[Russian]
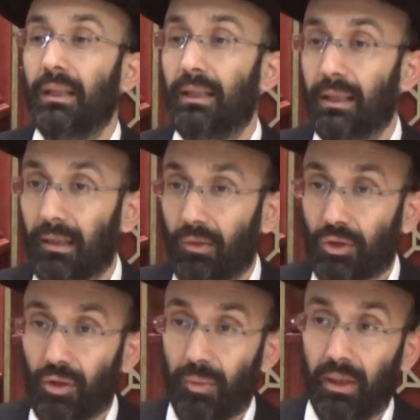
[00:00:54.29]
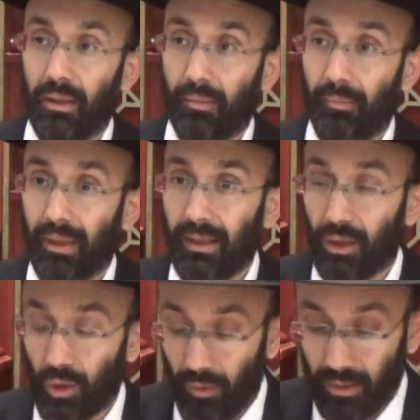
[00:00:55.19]
Для того, чтобы
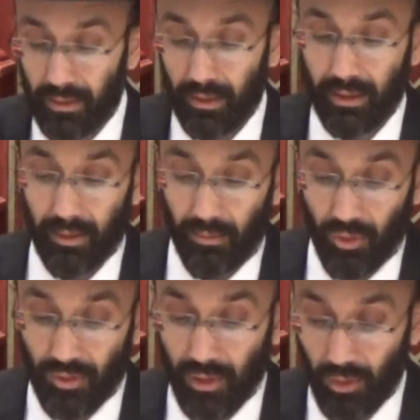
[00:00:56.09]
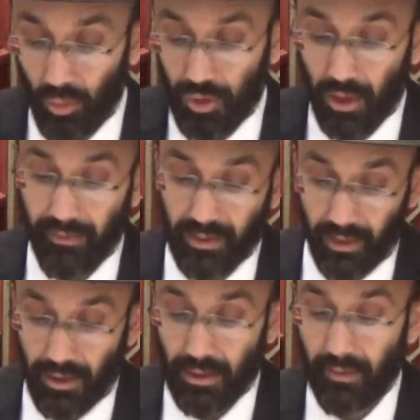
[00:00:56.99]
подготовиться как можно лучше к
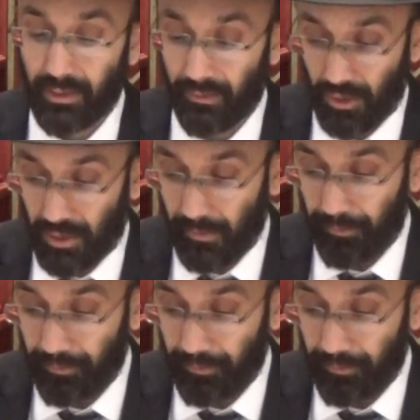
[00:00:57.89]
встрече со Всевышним.